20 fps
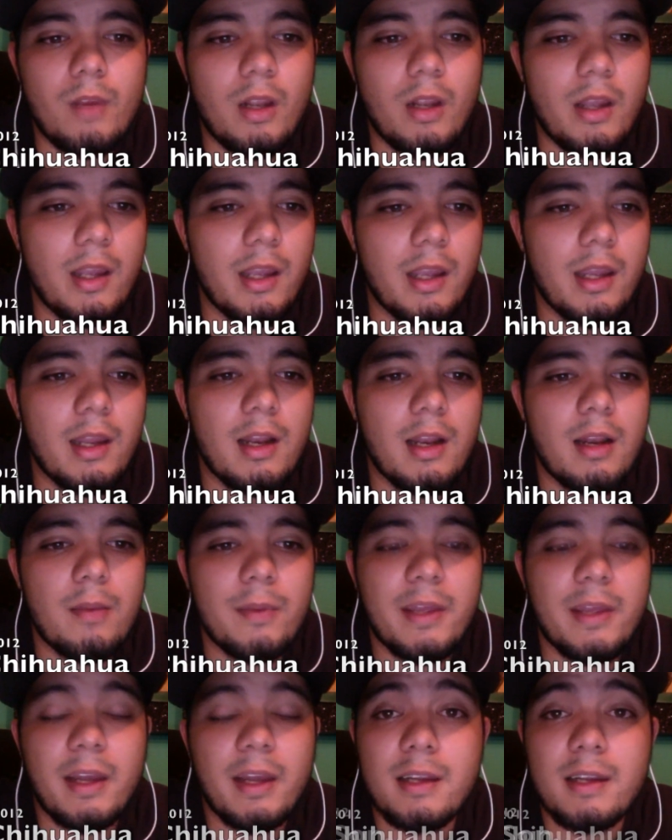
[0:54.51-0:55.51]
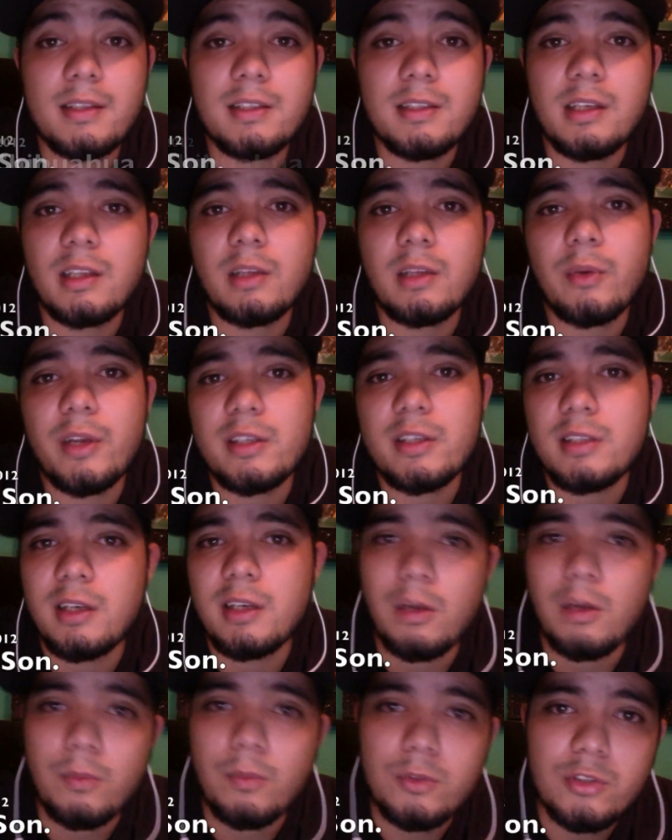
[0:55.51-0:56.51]
el viernes 7 voy a estar
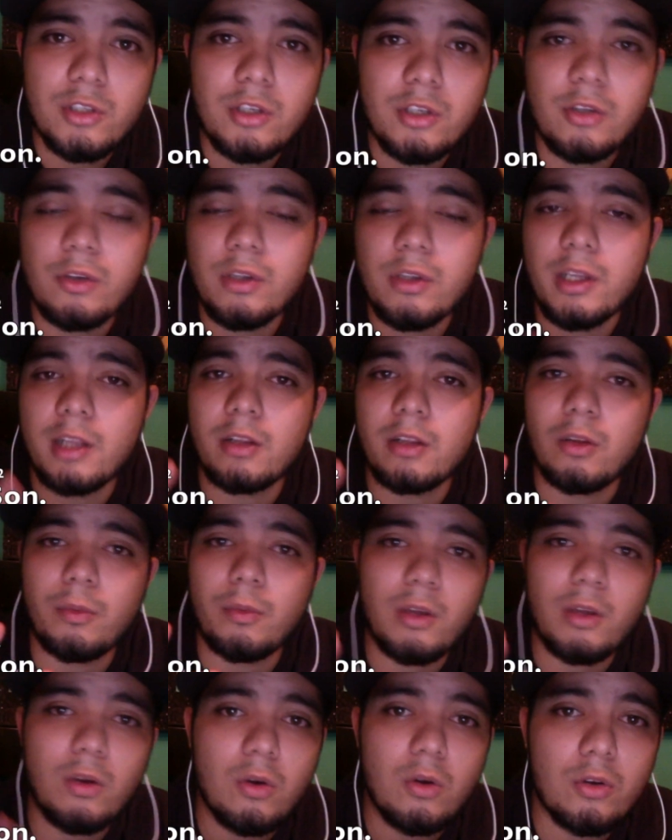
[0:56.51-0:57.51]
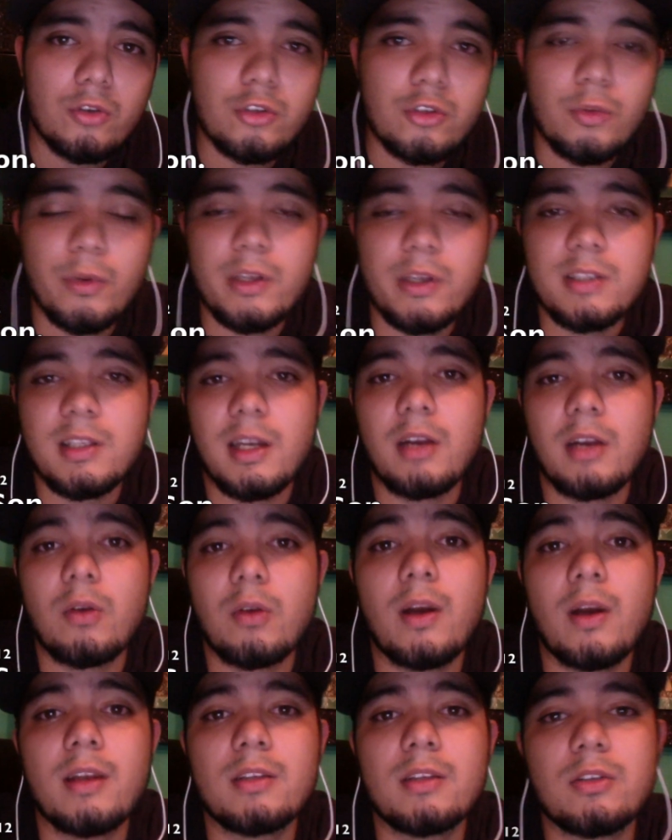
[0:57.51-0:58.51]
en Hermosillo y el domingo 8 voy a estar en
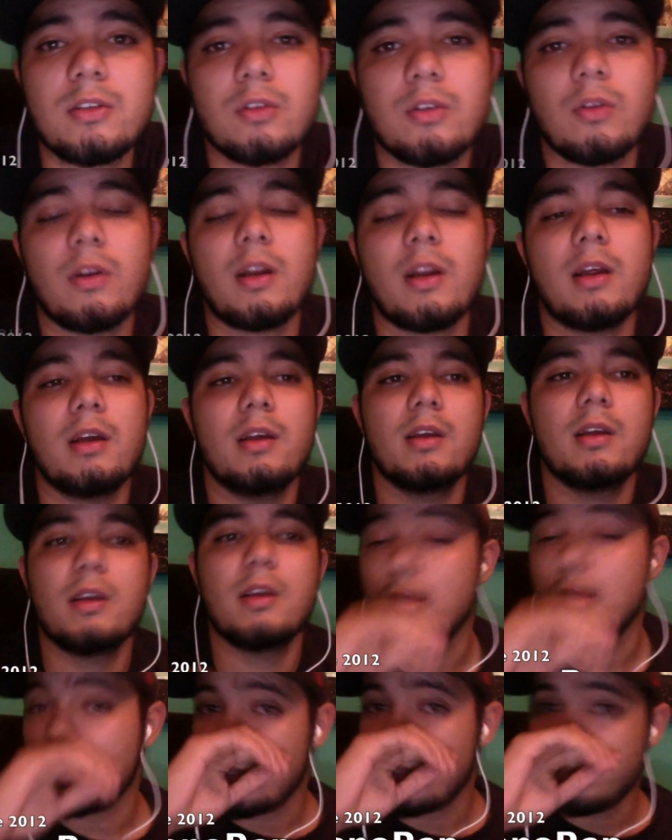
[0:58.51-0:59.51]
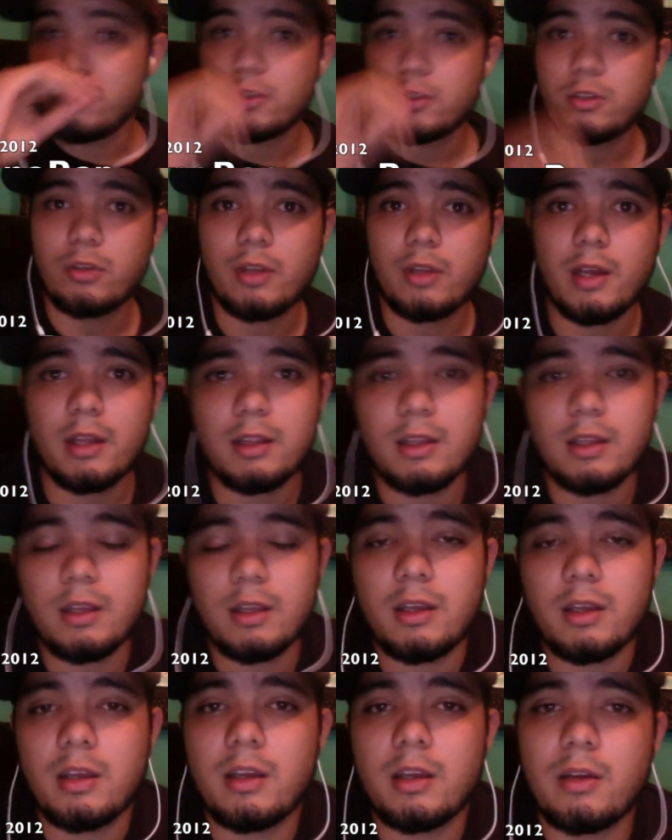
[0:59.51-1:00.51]
Nogales, Sonora, aquí en mi ciudad,
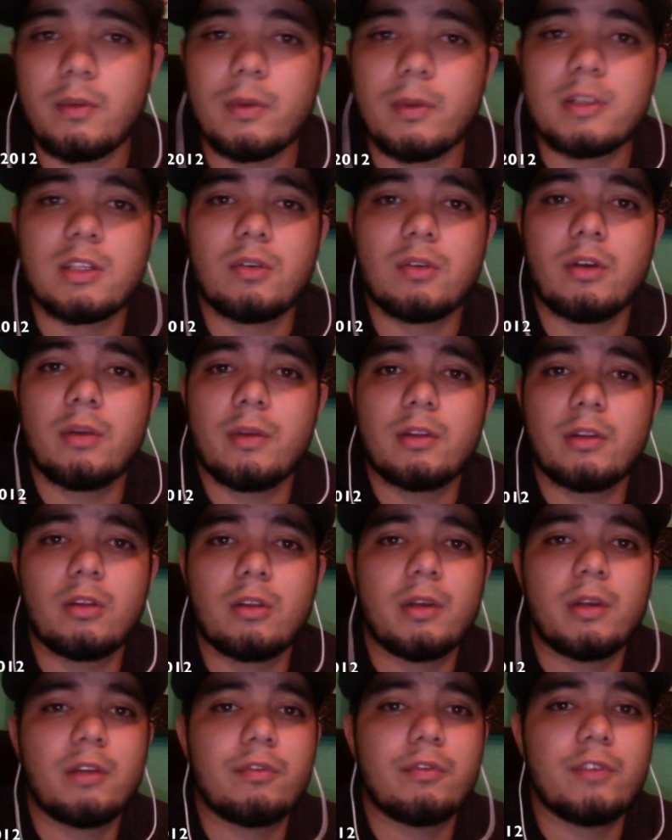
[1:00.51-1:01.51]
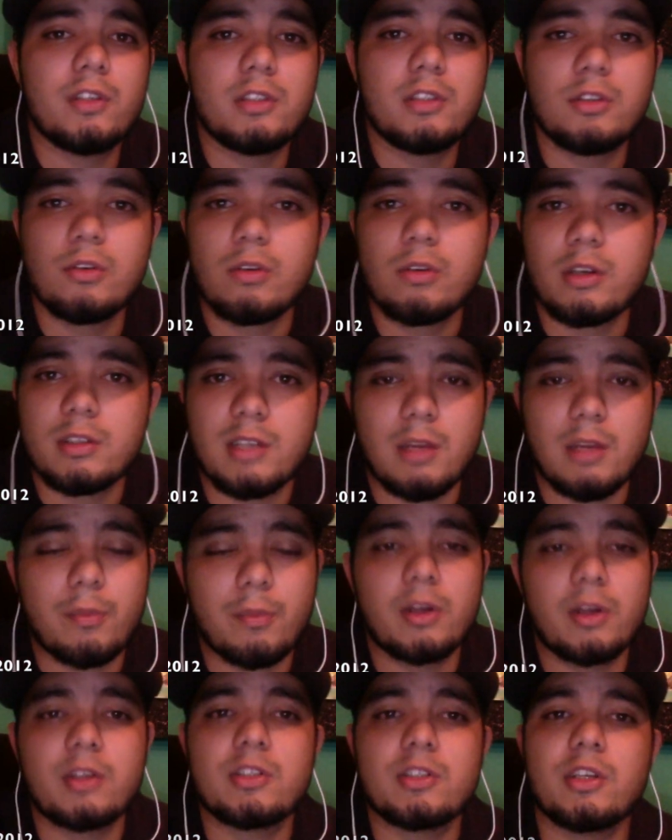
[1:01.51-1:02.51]
eh, va a ser un evento beneficio que se va a
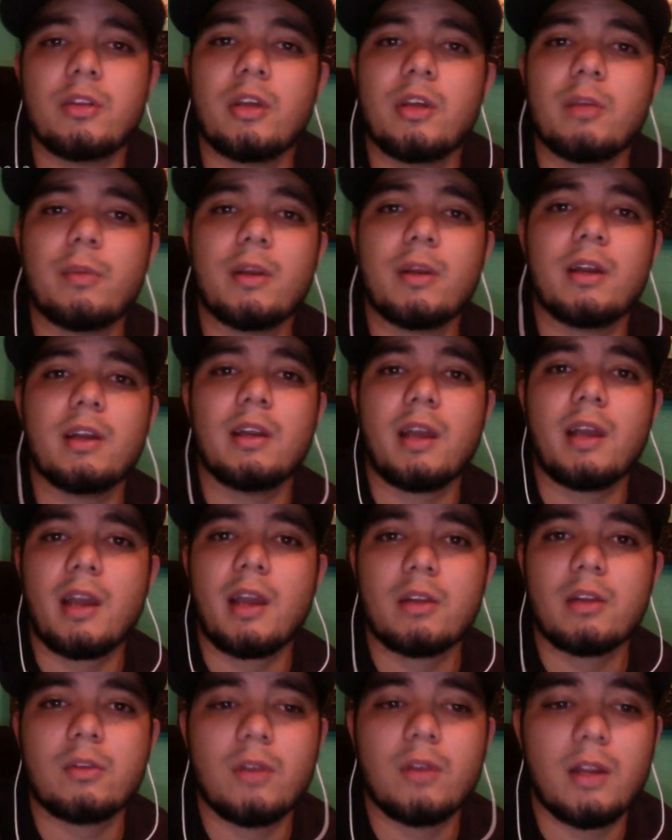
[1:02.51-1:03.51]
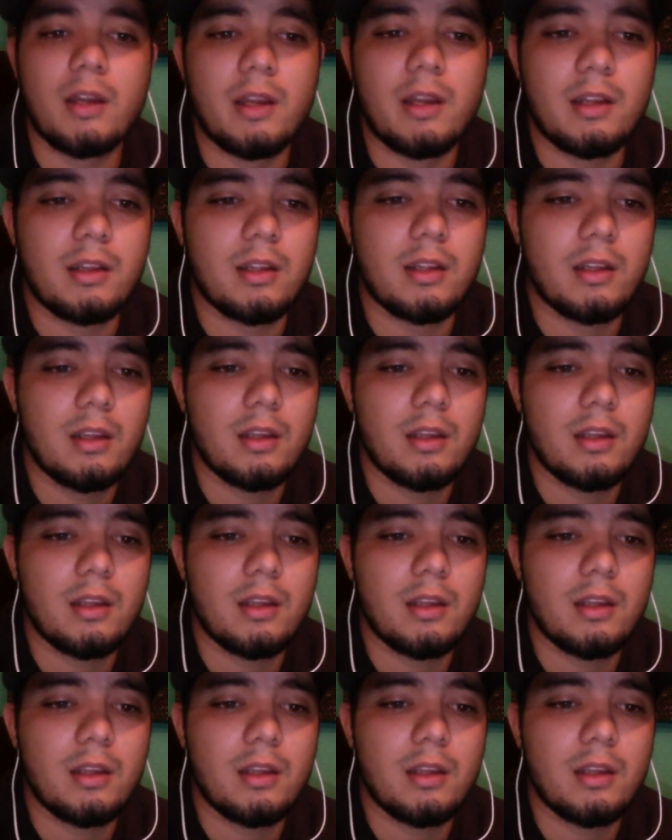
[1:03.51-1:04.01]
poner chido ahí para que le caiga a toda la gente.